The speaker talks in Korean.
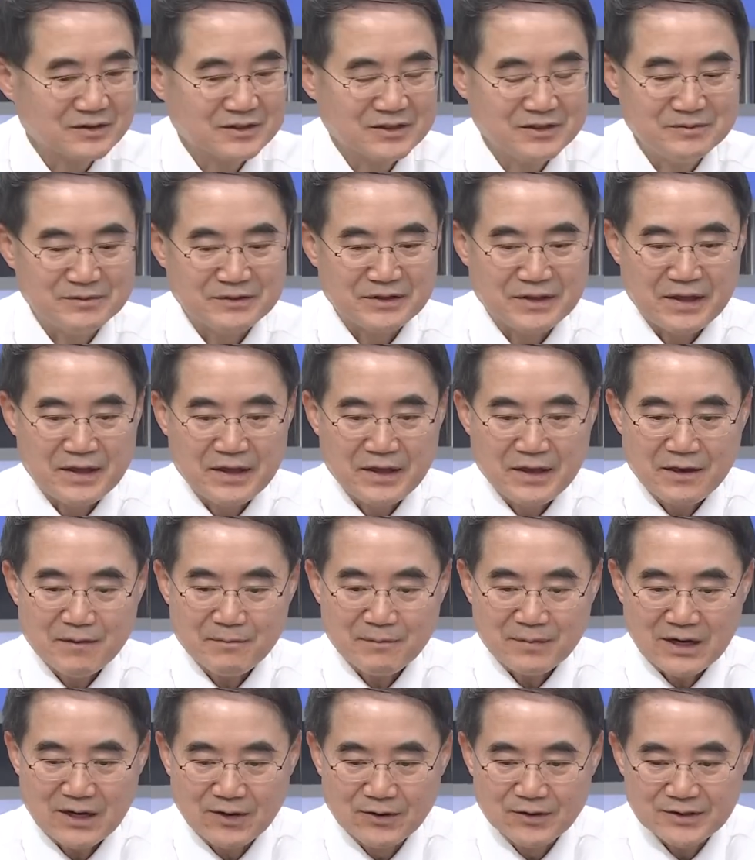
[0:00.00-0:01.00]
그러면
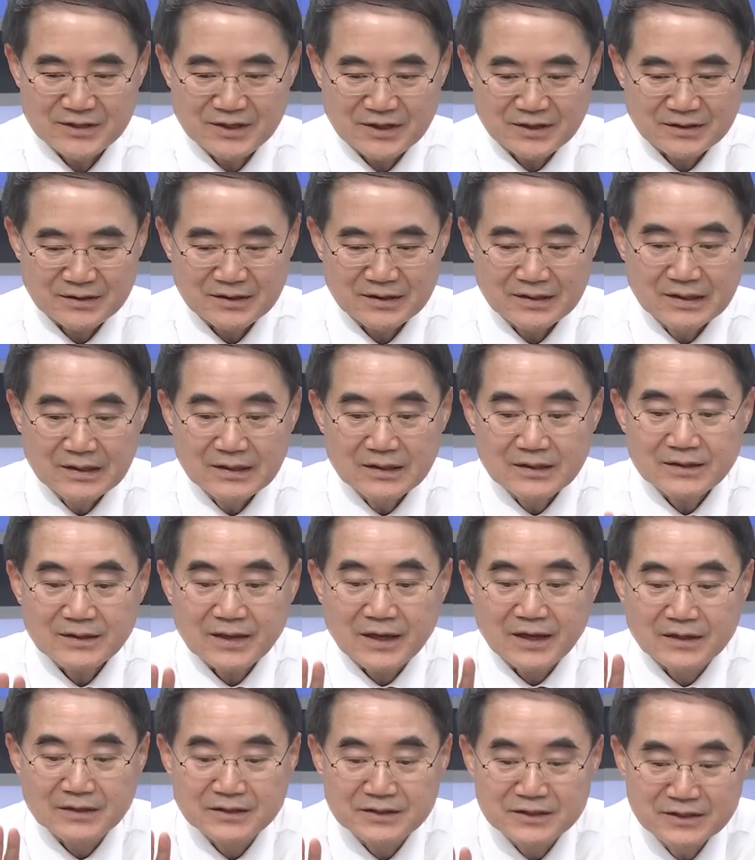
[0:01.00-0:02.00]
파월이장
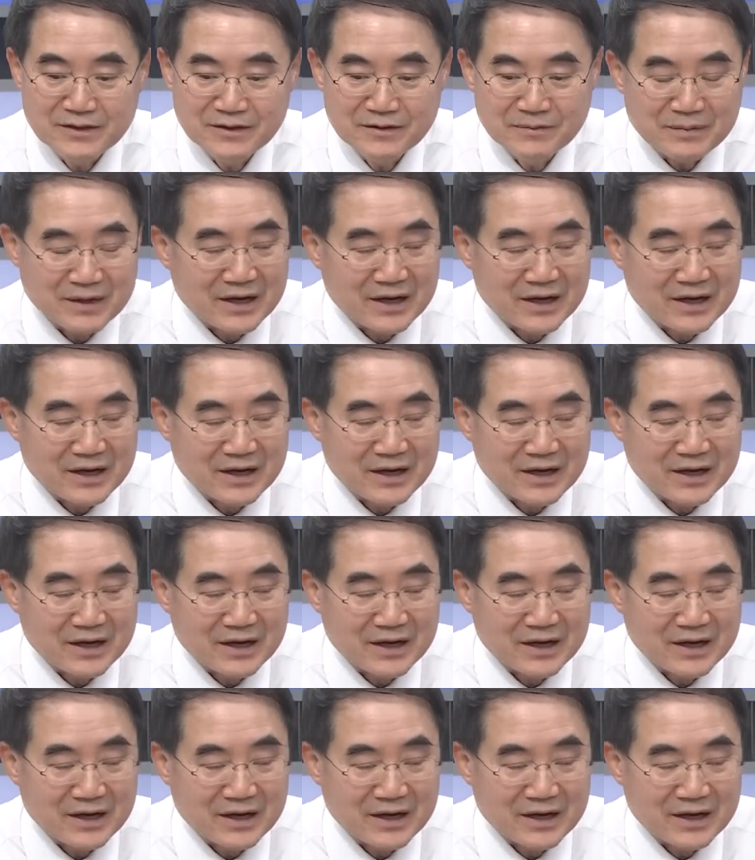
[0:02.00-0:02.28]
당신이